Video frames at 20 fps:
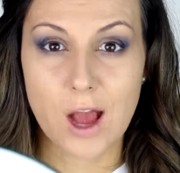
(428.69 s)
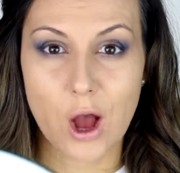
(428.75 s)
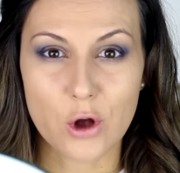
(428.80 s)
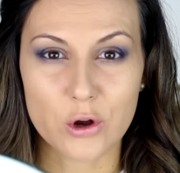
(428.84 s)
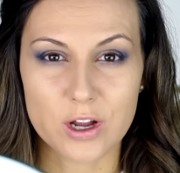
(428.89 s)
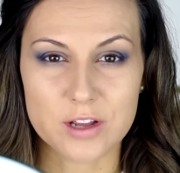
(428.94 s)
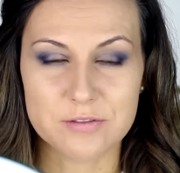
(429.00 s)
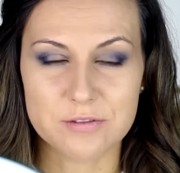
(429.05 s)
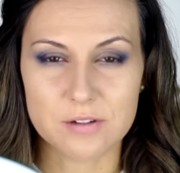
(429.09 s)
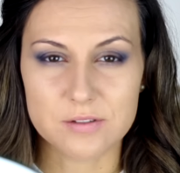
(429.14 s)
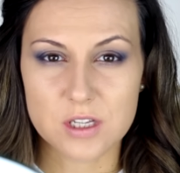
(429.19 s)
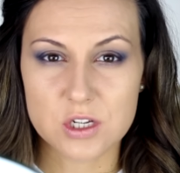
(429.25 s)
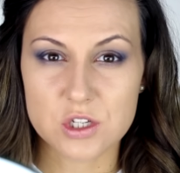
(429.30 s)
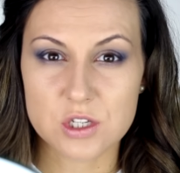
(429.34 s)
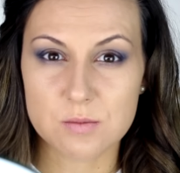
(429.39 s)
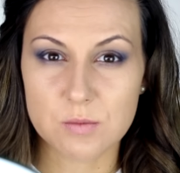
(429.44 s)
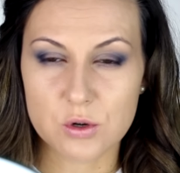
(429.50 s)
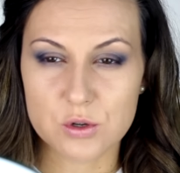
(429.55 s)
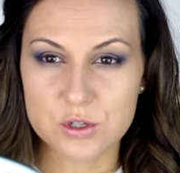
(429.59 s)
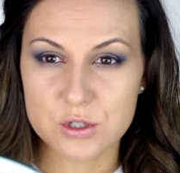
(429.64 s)
Ok, w
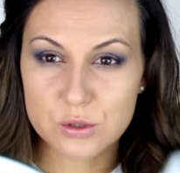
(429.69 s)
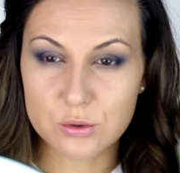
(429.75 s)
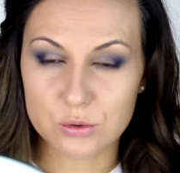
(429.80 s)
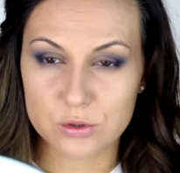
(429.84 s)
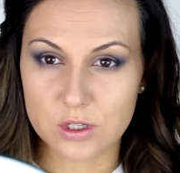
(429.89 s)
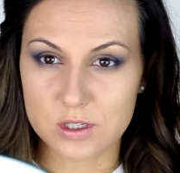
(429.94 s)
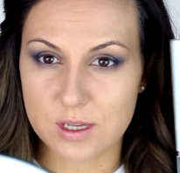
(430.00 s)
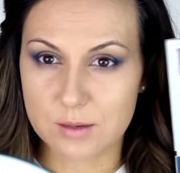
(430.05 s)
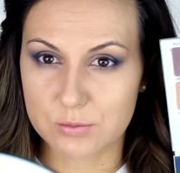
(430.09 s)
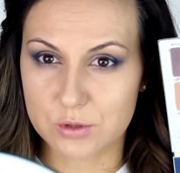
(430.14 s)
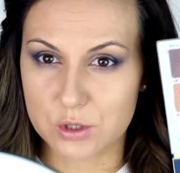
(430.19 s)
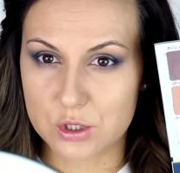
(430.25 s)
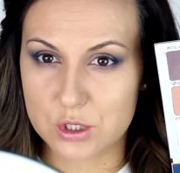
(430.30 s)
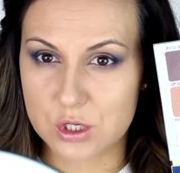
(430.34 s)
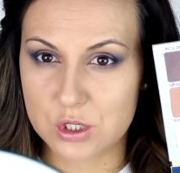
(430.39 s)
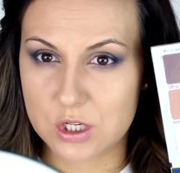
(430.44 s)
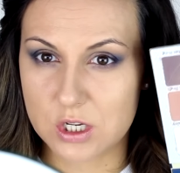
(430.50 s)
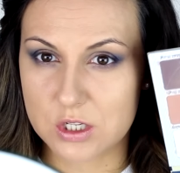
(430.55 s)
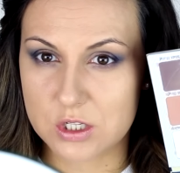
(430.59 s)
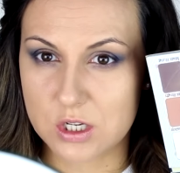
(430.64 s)
wewnętrznym kąciku dodam
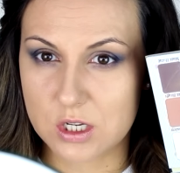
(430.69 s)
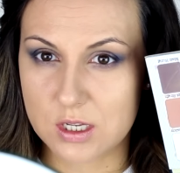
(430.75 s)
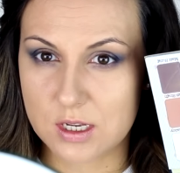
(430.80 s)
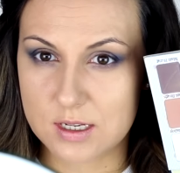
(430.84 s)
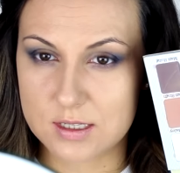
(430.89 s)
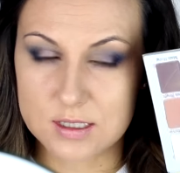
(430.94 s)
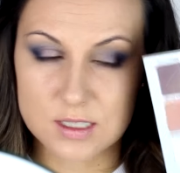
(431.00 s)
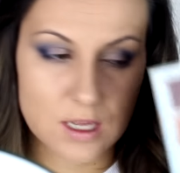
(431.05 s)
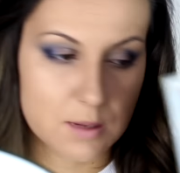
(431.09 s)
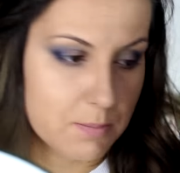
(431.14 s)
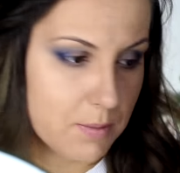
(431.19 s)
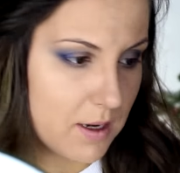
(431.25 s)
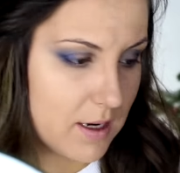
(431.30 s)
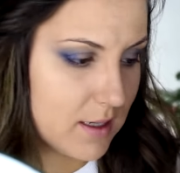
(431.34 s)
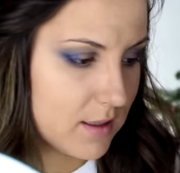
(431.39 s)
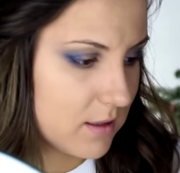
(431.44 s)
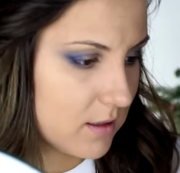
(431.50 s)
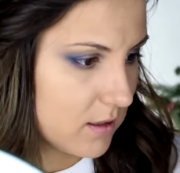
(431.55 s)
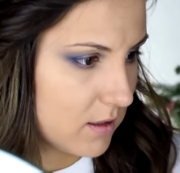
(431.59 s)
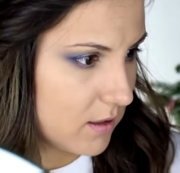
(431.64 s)
troszeczkę cienia z tej
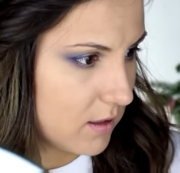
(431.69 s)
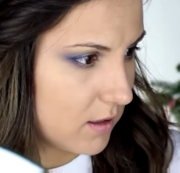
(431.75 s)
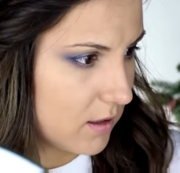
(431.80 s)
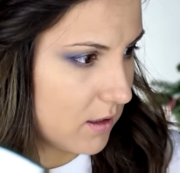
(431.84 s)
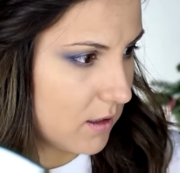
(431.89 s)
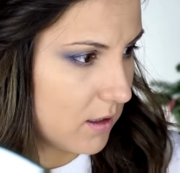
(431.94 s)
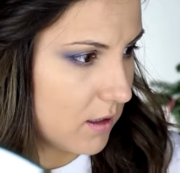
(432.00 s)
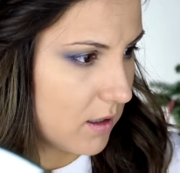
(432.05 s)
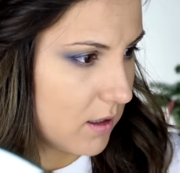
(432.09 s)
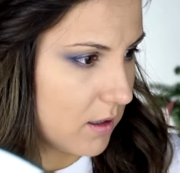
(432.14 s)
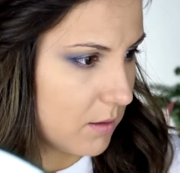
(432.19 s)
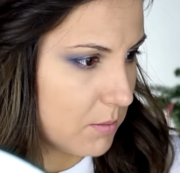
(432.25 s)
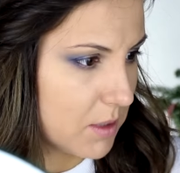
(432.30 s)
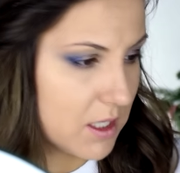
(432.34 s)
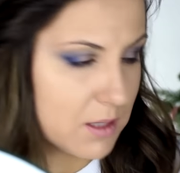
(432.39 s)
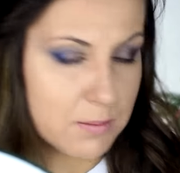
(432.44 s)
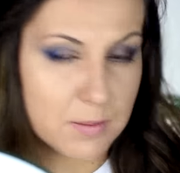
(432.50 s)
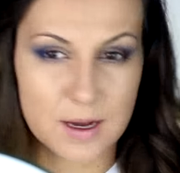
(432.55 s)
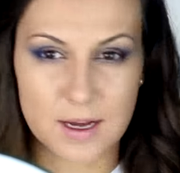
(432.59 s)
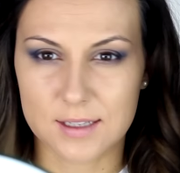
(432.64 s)
palety e,
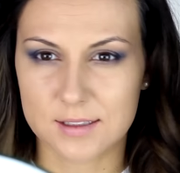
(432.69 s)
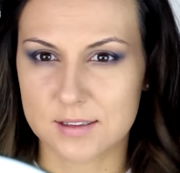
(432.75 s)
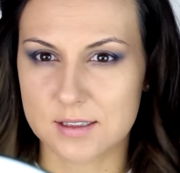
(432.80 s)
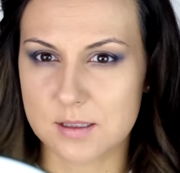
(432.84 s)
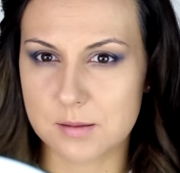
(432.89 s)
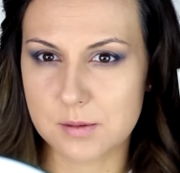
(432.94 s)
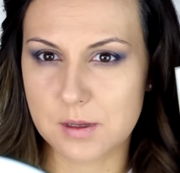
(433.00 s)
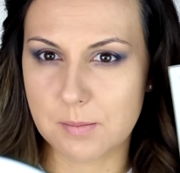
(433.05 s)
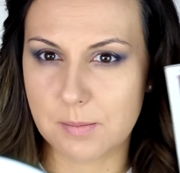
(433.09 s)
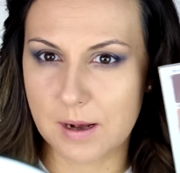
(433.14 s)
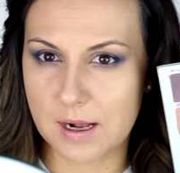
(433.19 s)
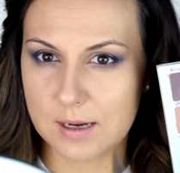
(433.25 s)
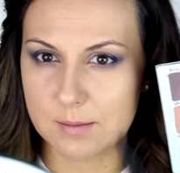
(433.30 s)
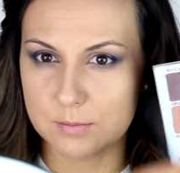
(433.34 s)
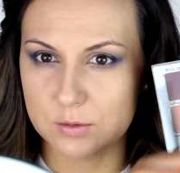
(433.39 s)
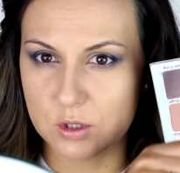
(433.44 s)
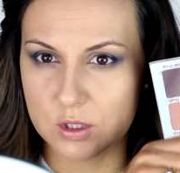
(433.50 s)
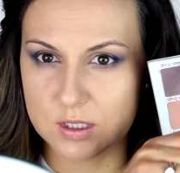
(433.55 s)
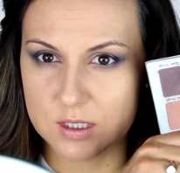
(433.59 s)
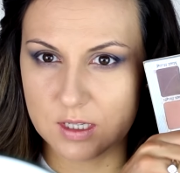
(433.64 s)
Meat Matte z The
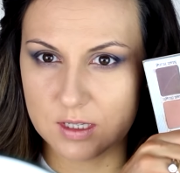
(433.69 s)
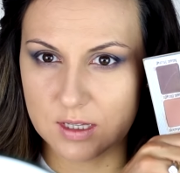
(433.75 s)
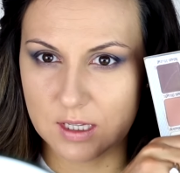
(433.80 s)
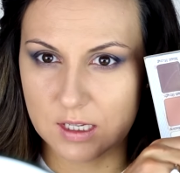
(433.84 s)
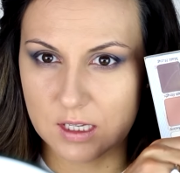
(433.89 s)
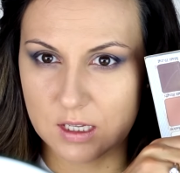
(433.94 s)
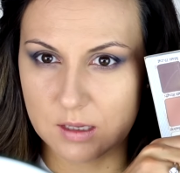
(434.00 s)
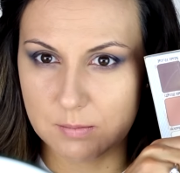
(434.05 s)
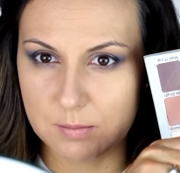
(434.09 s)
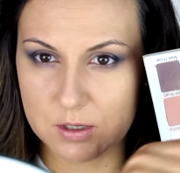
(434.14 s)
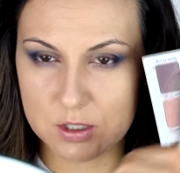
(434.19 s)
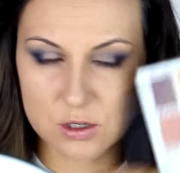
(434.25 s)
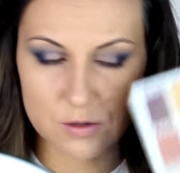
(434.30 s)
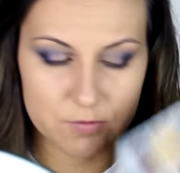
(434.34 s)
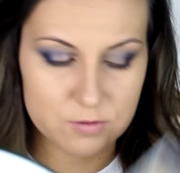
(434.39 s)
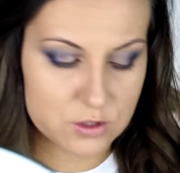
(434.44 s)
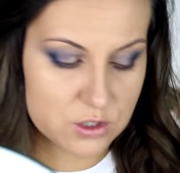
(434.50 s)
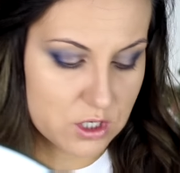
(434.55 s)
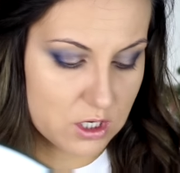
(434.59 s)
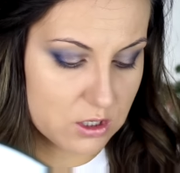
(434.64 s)
Balm. To jest ten taki
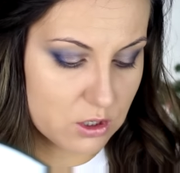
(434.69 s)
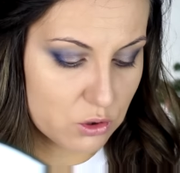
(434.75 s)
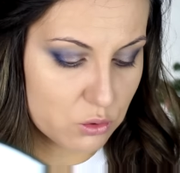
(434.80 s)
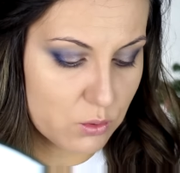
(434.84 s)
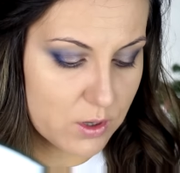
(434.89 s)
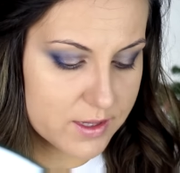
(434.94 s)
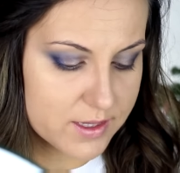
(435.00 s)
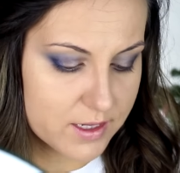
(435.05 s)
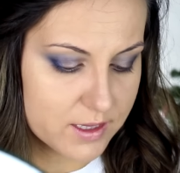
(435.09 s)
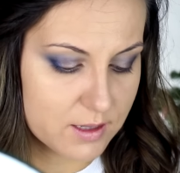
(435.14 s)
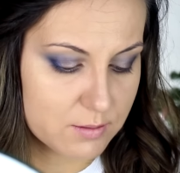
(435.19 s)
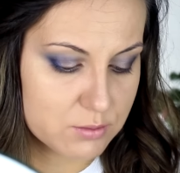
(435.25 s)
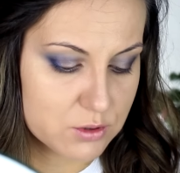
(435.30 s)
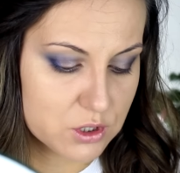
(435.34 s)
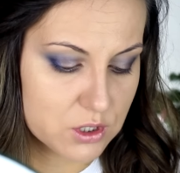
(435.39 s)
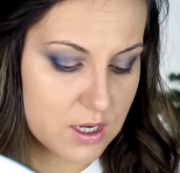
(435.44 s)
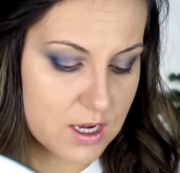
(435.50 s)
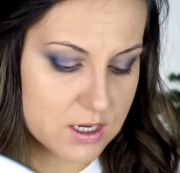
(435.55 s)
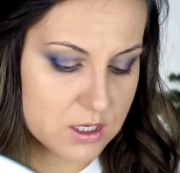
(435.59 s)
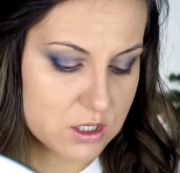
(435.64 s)
beżowy cień. On ładnie nam
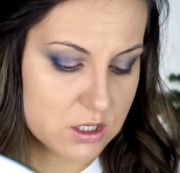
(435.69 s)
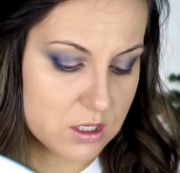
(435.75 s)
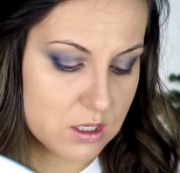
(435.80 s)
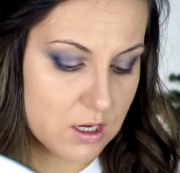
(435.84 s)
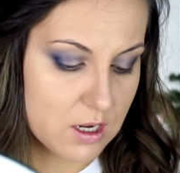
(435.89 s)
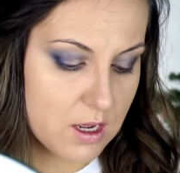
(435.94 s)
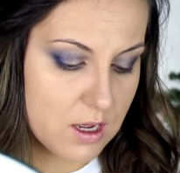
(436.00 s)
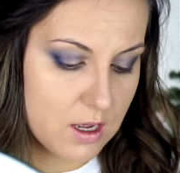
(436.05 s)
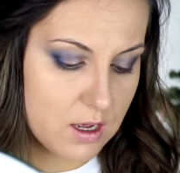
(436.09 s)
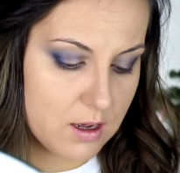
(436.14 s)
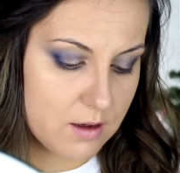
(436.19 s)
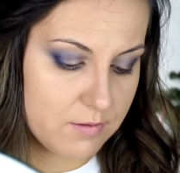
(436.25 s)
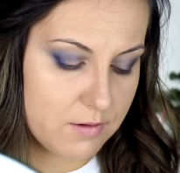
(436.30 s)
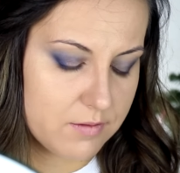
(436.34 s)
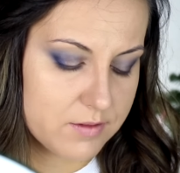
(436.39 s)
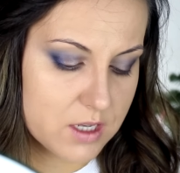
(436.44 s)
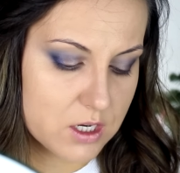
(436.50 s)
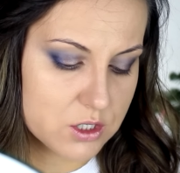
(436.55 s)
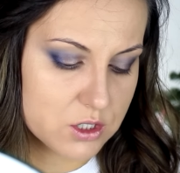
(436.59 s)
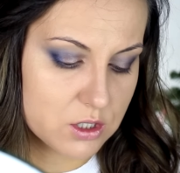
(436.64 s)
przygasi
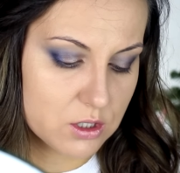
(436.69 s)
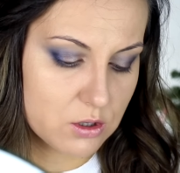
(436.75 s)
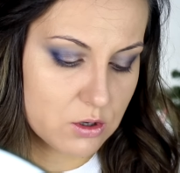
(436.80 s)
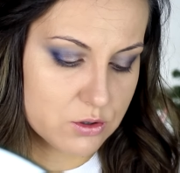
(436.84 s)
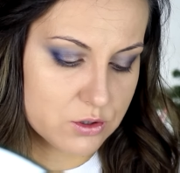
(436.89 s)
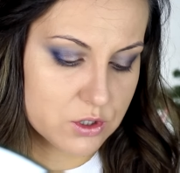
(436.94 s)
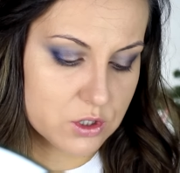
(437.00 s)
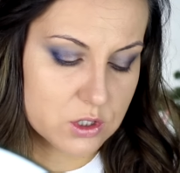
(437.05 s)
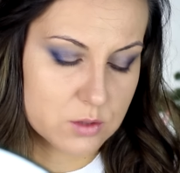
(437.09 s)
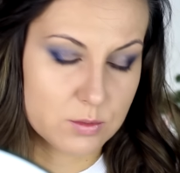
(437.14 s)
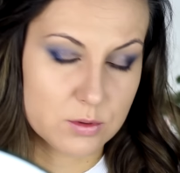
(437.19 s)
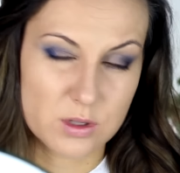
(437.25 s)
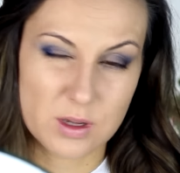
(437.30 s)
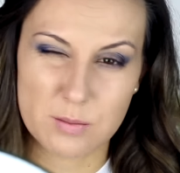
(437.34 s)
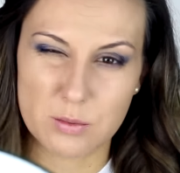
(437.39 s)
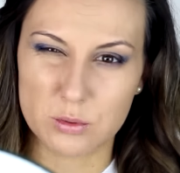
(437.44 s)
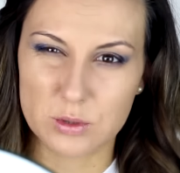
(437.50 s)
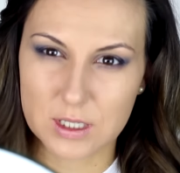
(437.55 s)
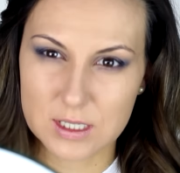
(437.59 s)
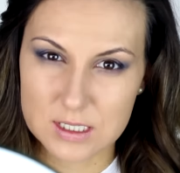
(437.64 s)
wewnętrzny kącik, żeby
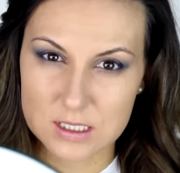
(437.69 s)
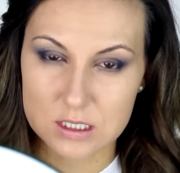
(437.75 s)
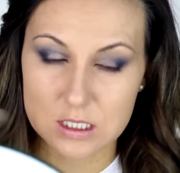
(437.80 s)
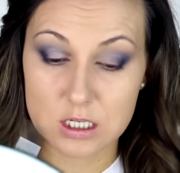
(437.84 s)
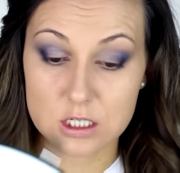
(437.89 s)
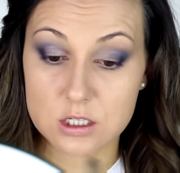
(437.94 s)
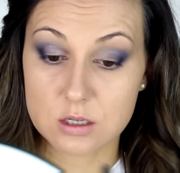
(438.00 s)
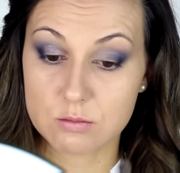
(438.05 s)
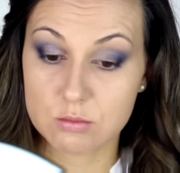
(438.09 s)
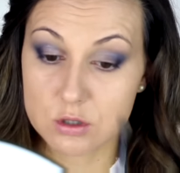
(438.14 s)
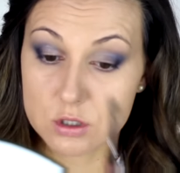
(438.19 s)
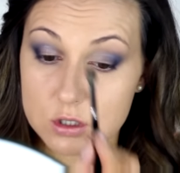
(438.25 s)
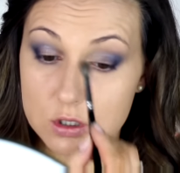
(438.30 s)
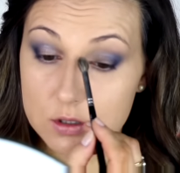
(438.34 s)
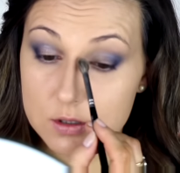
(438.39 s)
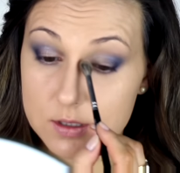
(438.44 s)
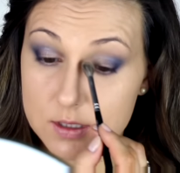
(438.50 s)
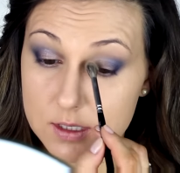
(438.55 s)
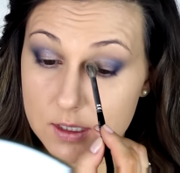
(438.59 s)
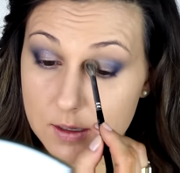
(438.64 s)
nie był taki strasznie
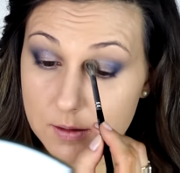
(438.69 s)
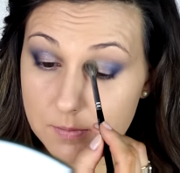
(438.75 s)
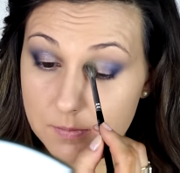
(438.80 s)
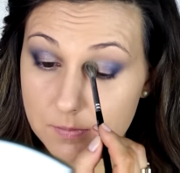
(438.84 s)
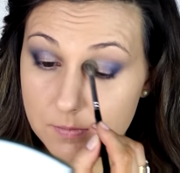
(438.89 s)
błyszczący.